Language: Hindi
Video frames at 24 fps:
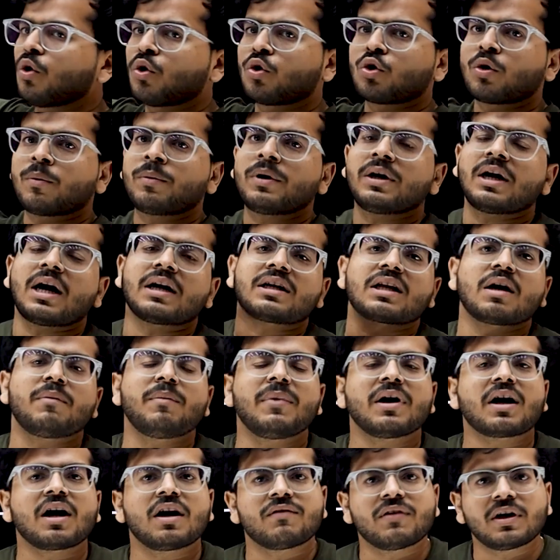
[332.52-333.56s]
को ग्रुप्ड डाटा
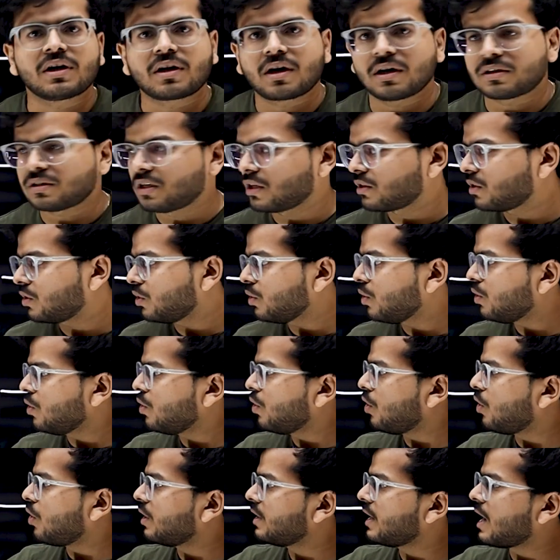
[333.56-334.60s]
में कन्वर्ट कर सकते हो
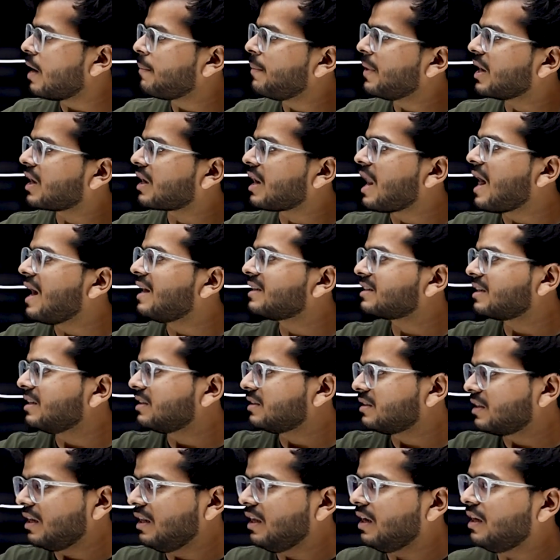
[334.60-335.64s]
और यहाँ पे क्लास
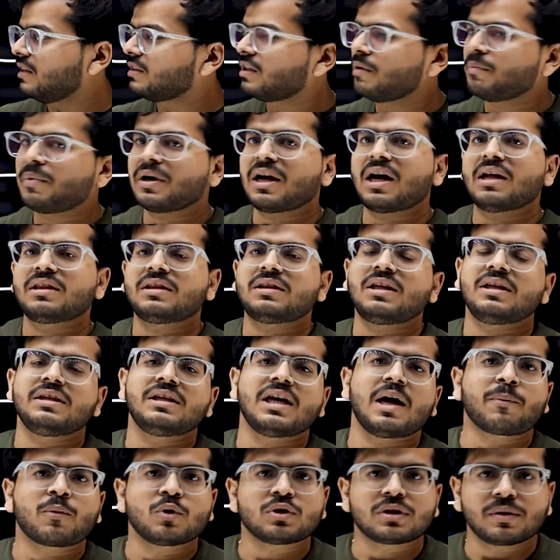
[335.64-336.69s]
किस तरीके से बनाते हैं
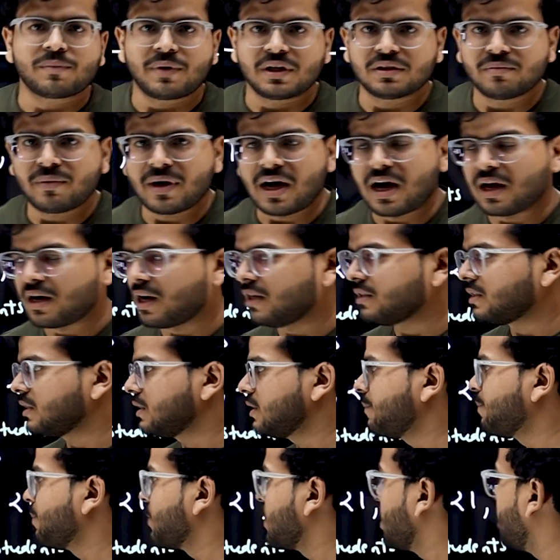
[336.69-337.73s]
ये आपको समझ में आना
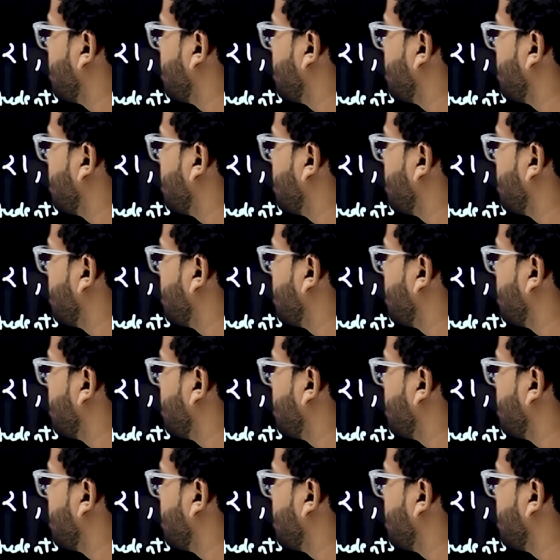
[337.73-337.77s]
चाहिए